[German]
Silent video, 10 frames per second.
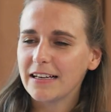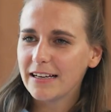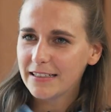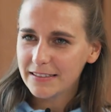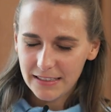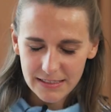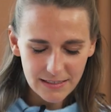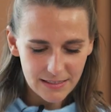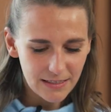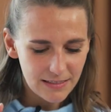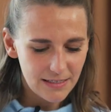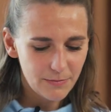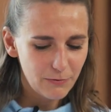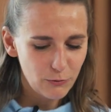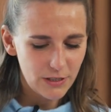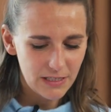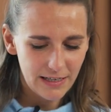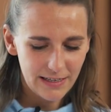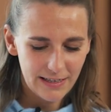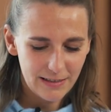Äh, interessantes Thema, würde ich
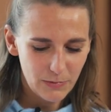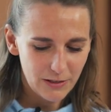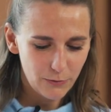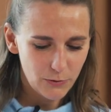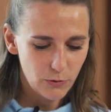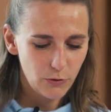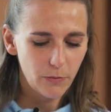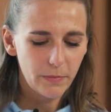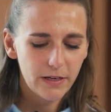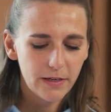nachher gerne mal drauf zurückkommen.